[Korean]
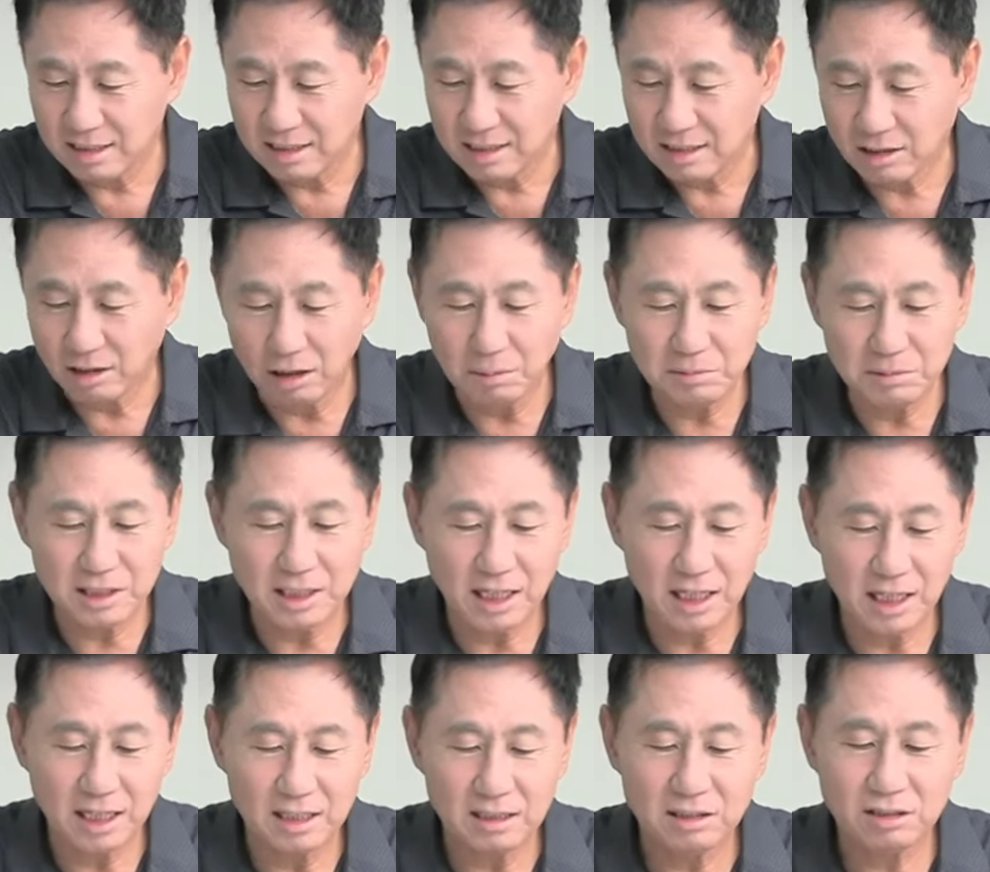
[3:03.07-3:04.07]

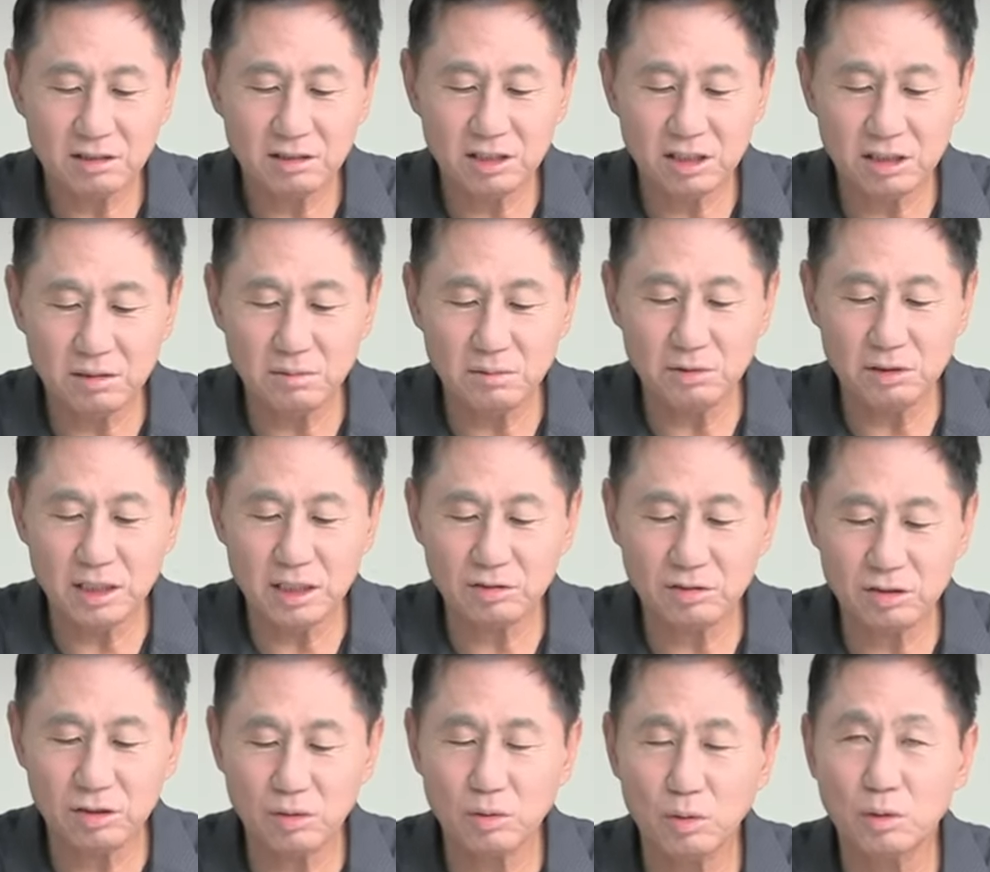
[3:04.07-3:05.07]
검찰 특수부
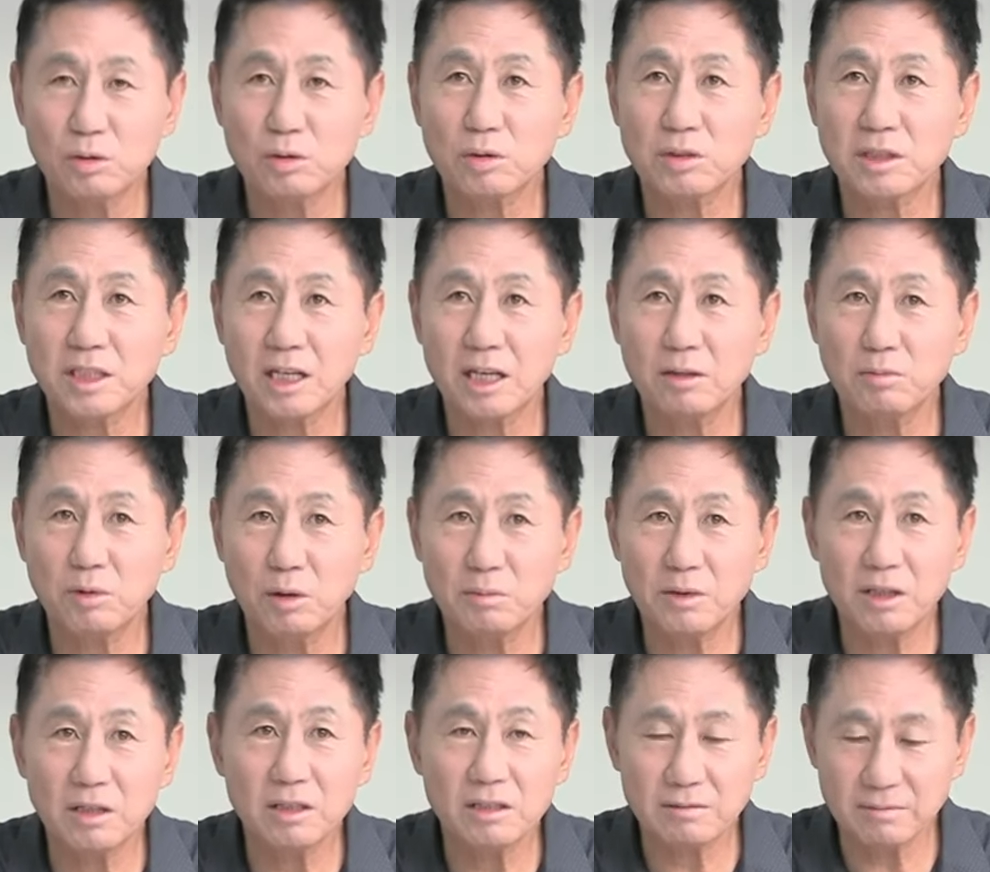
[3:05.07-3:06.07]
제출 공소장을
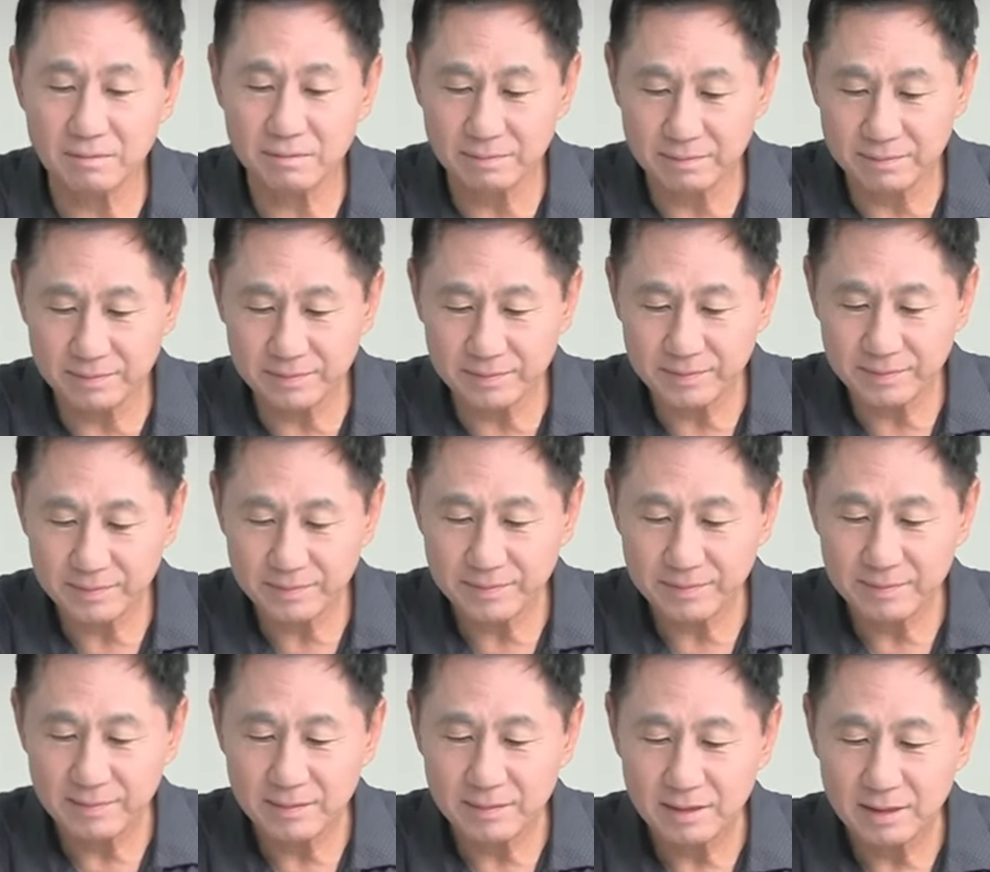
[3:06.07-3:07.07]
보면은, 음?
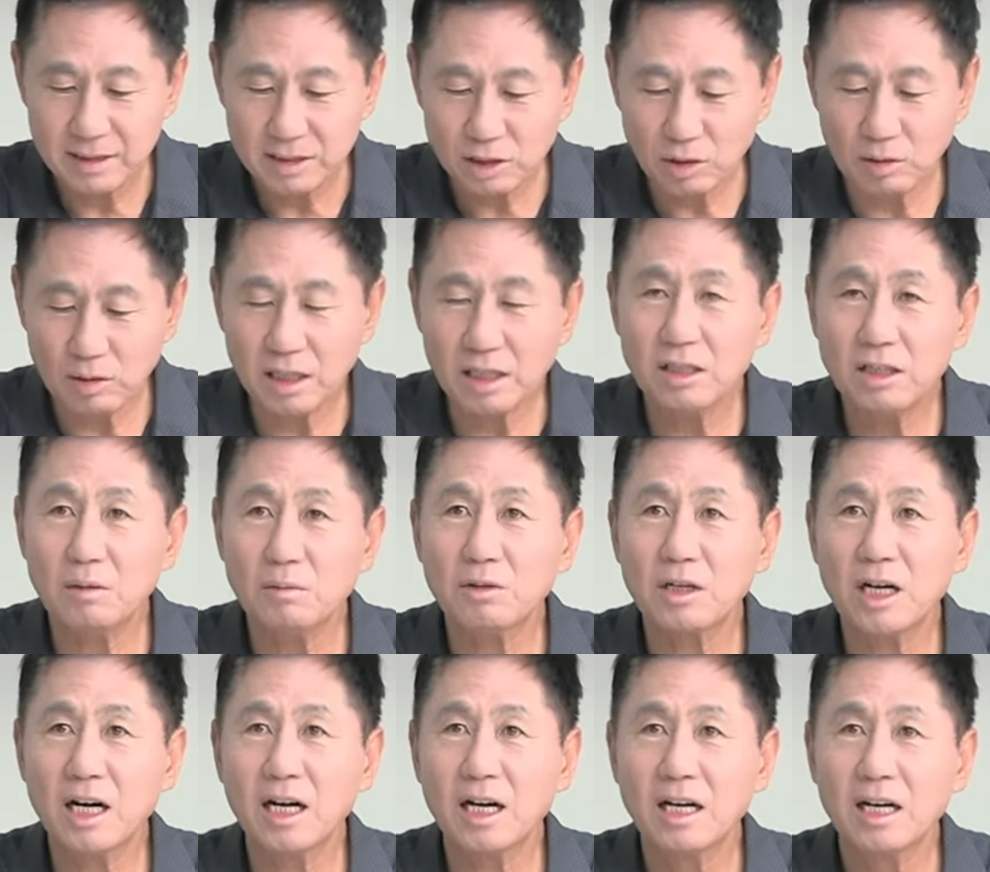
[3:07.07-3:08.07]
정황이
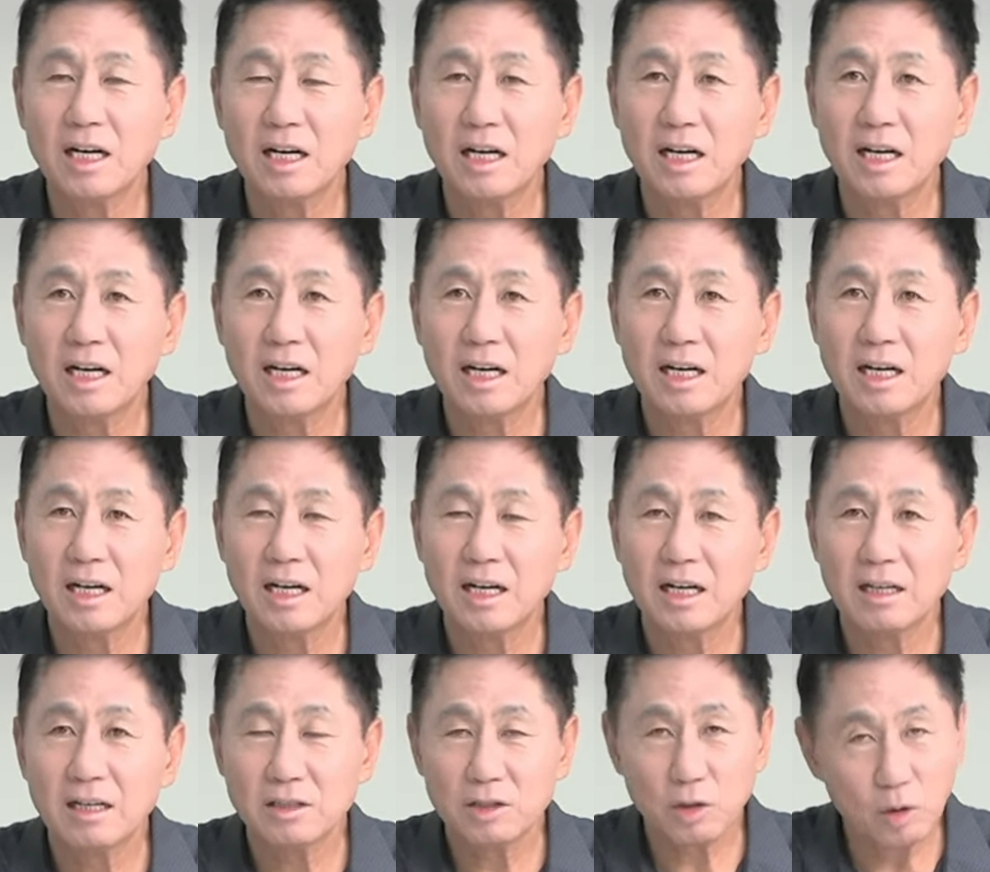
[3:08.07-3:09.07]
너무나,
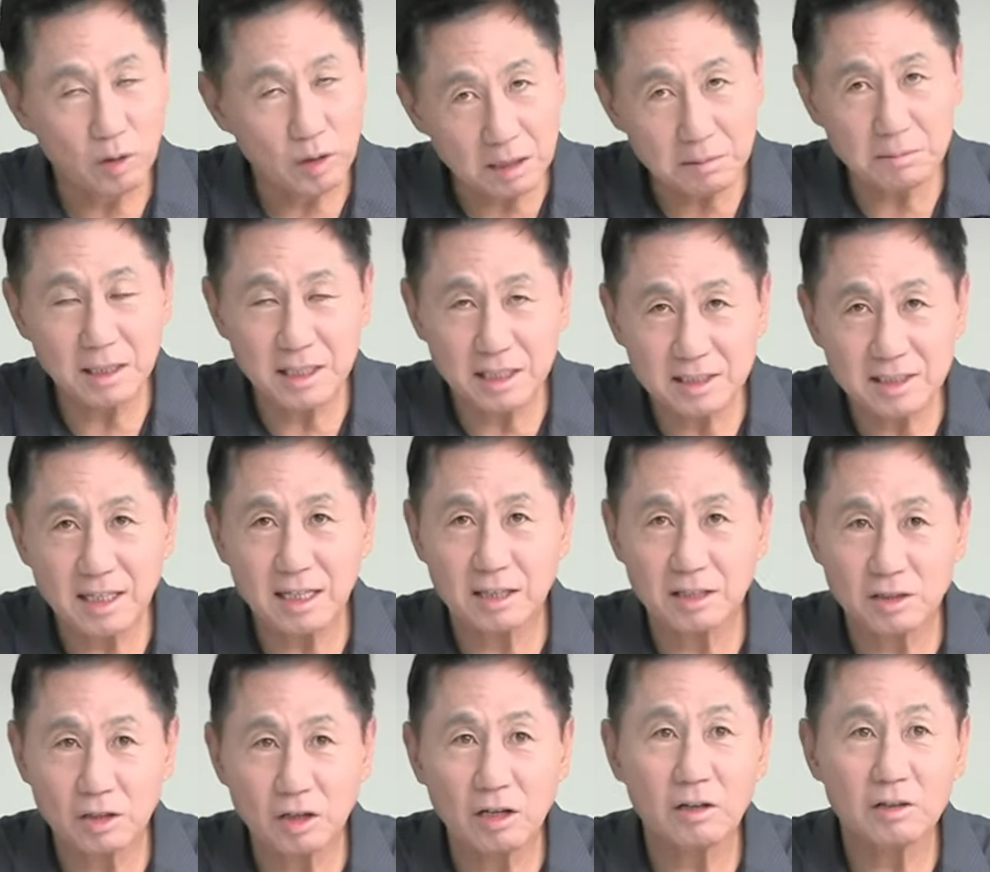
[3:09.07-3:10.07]
정황만 있다, 이거.
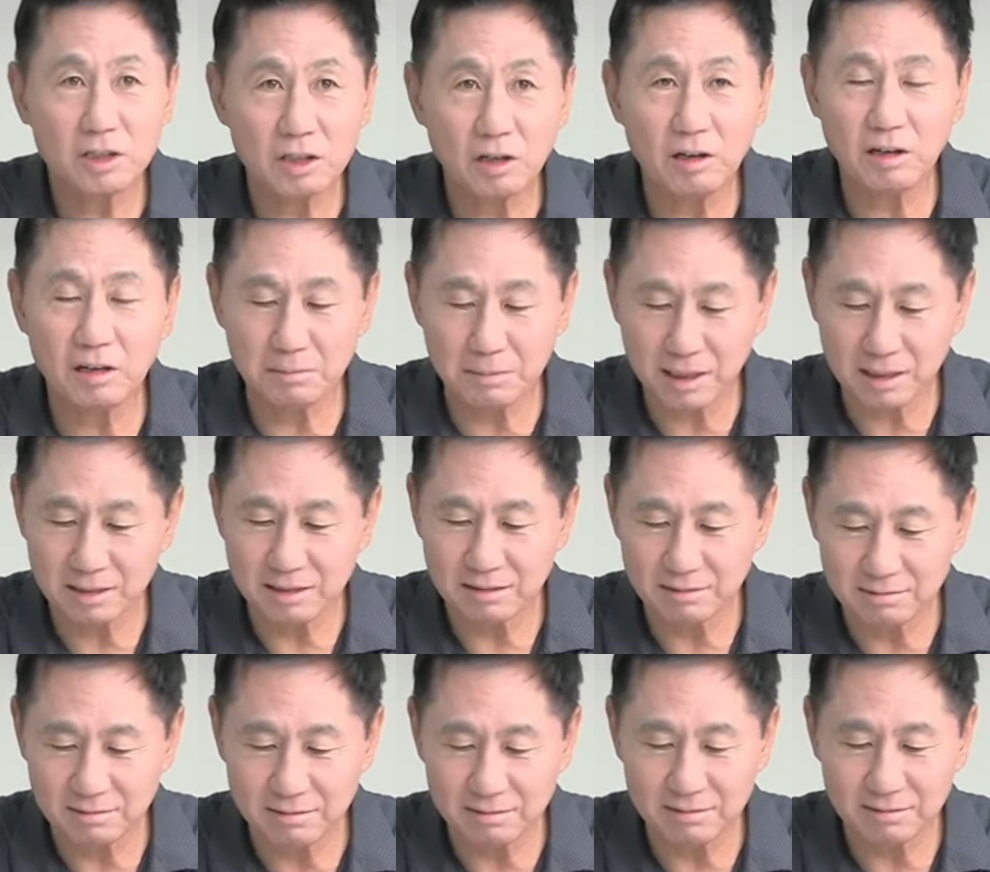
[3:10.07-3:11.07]
정황, 정황만.
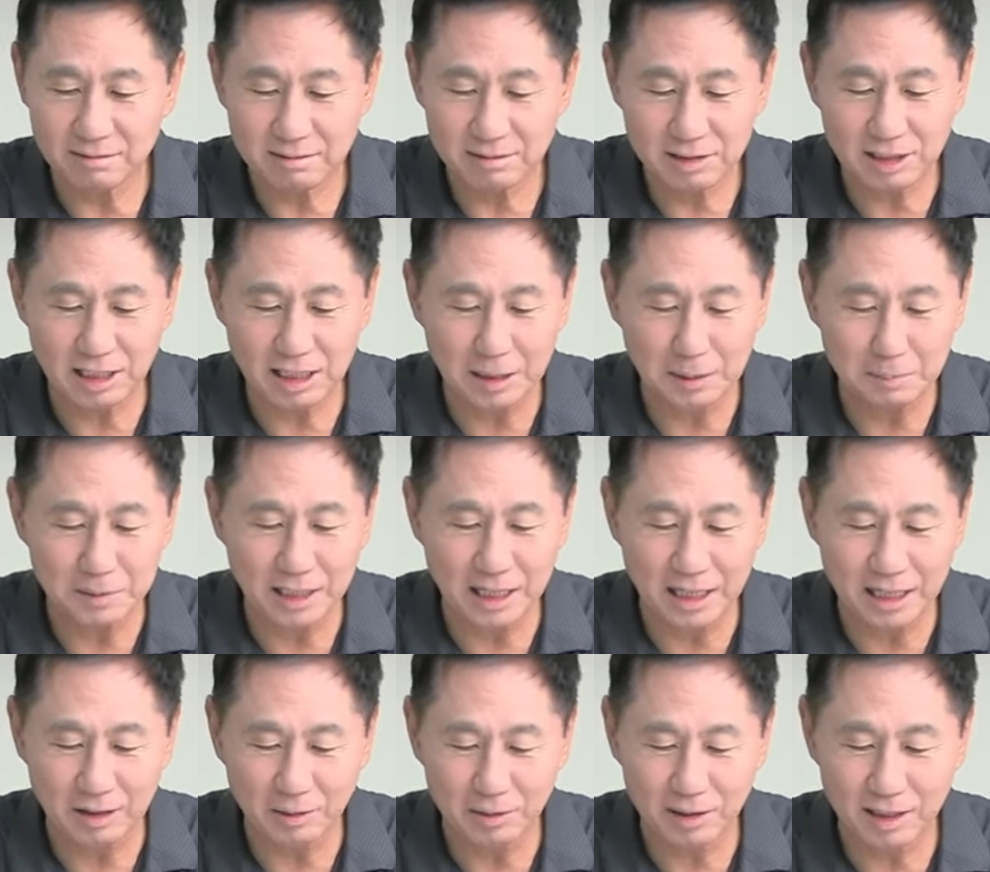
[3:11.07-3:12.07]
음, 참,
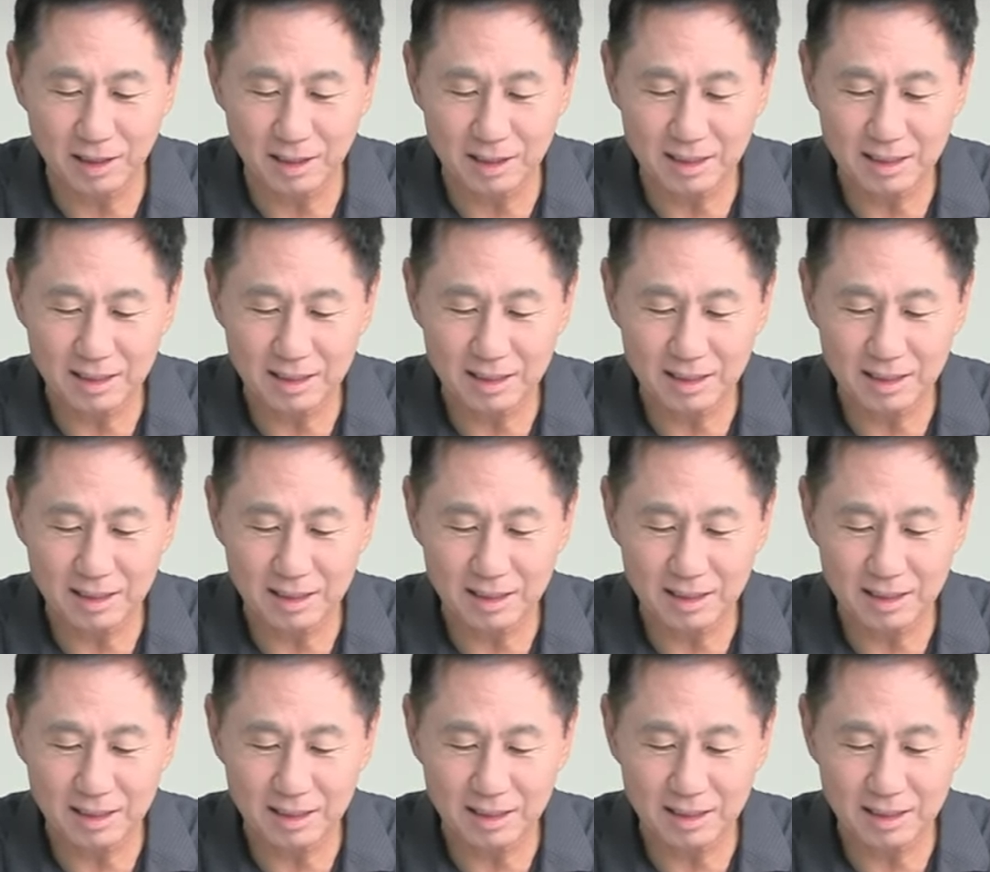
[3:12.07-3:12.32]
나와.